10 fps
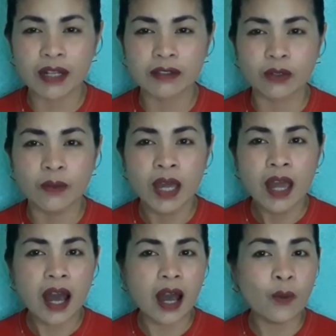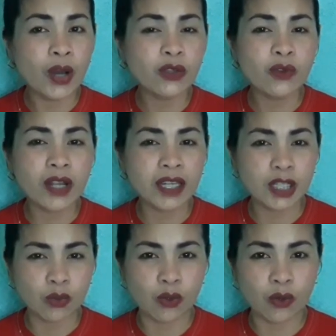balat nyo. Uh, ah, wag nyo nang
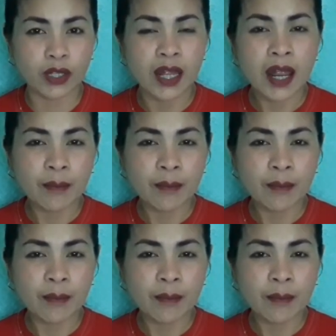ituloy.